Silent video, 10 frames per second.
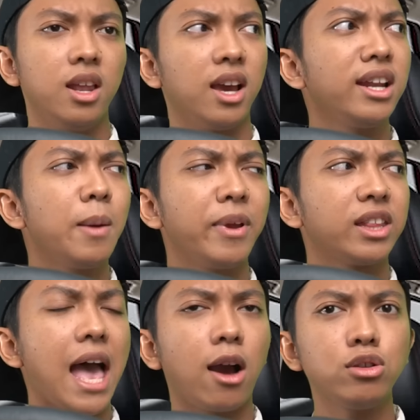Ya lagi ngapain
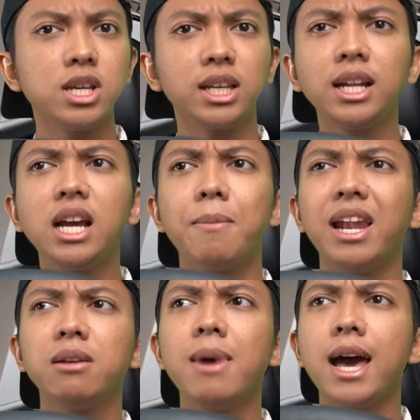takut sih? Kita kan nggak
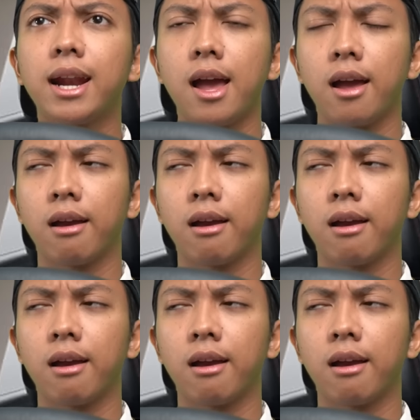maling barang.